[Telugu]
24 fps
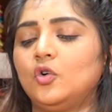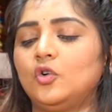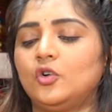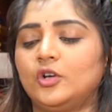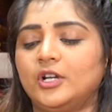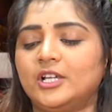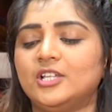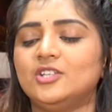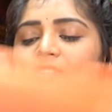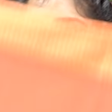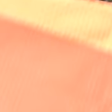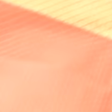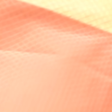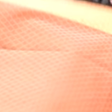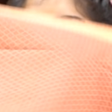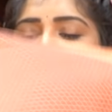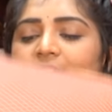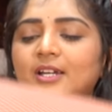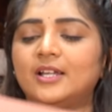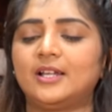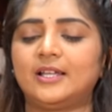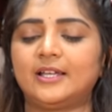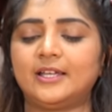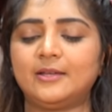ఆరెంజ్
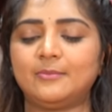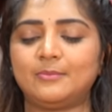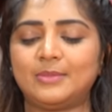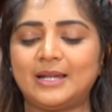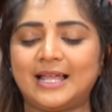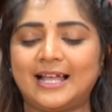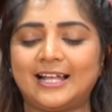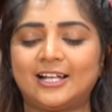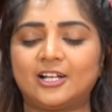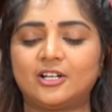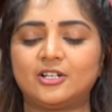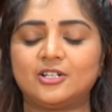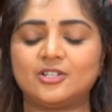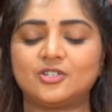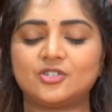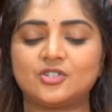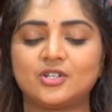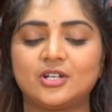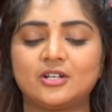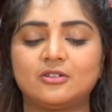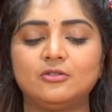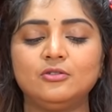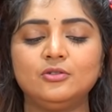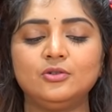అండ్ అలాగే బ్లాక్ కలర్
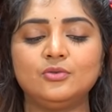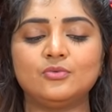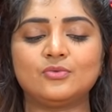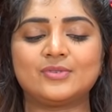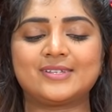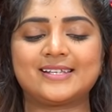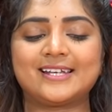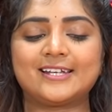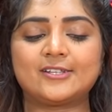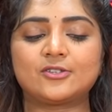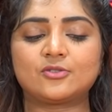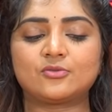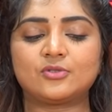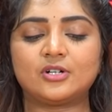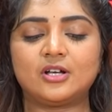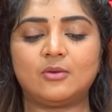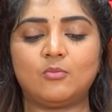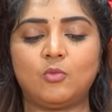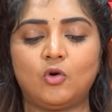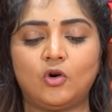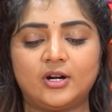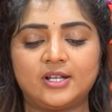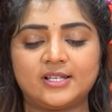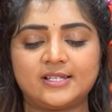షేడ్తో టూ సైడ్స్
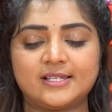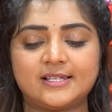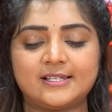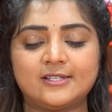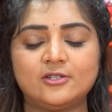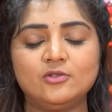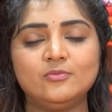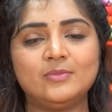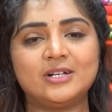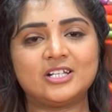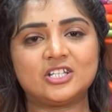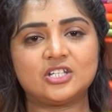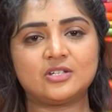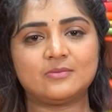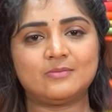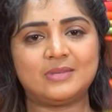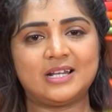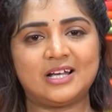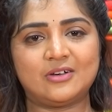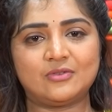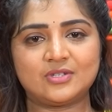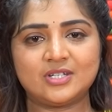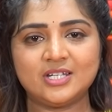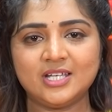కూడా బార్డర్స్ ఇస్తూ మంచి
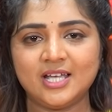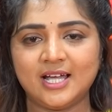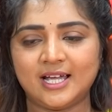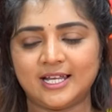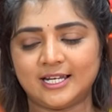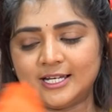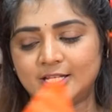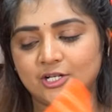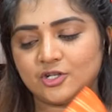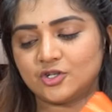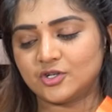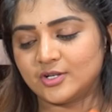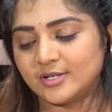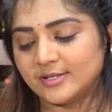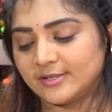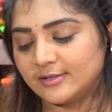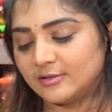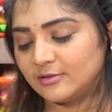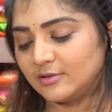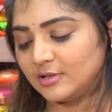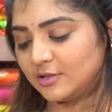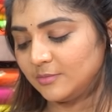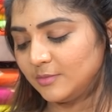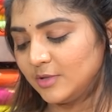బ్లౌజ్ని హైలైట్
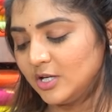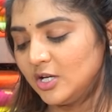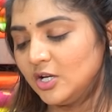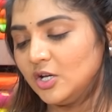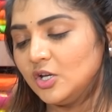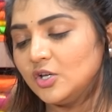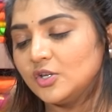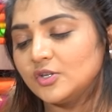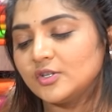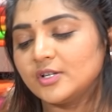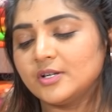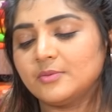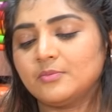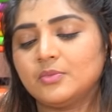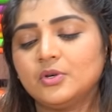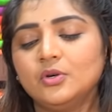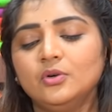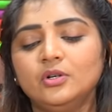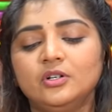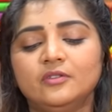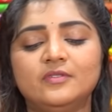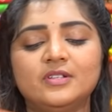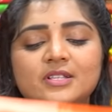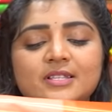చేస్తున్నాం సో ఈ
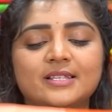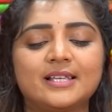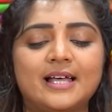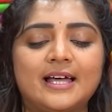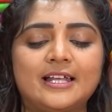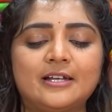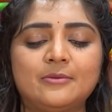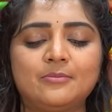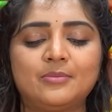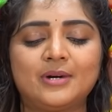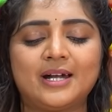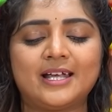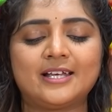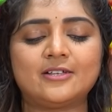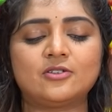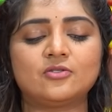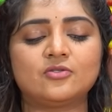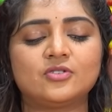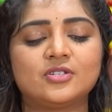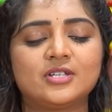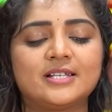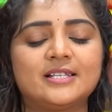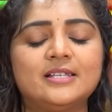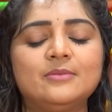బ్యూటిఫుల్ శారీ ప్రైస్
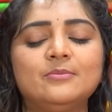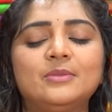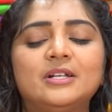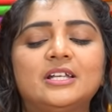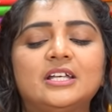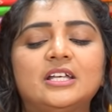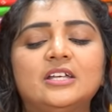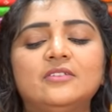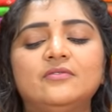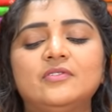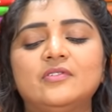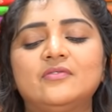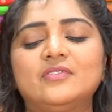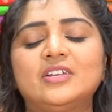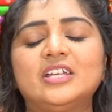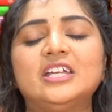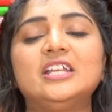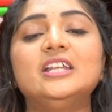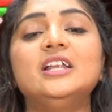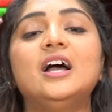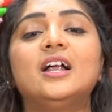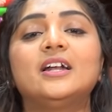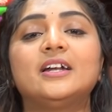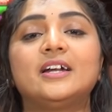వచ్చేసి మనకి
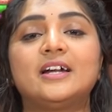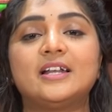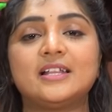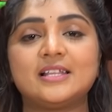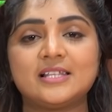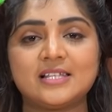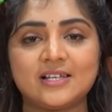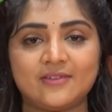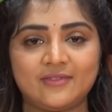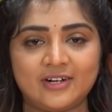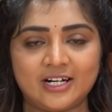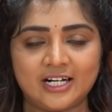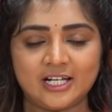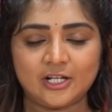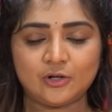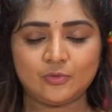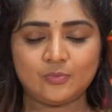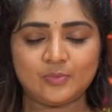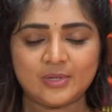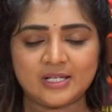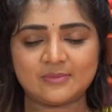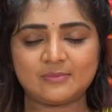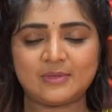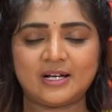ఫిఫ్టీన్ హండ్రెడ్ అండ్ సెవెంటీ
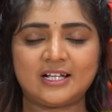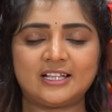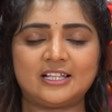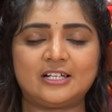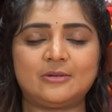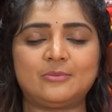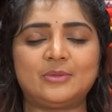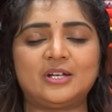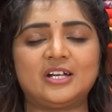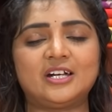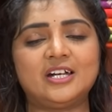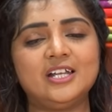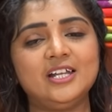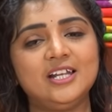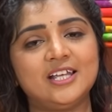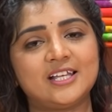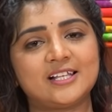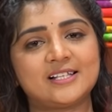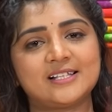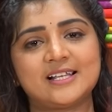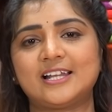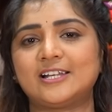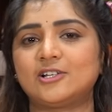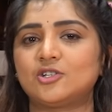రూపీస్ మాత్రమే అండి
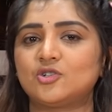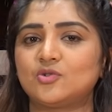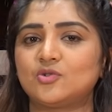నెక్స్ట్ శారీ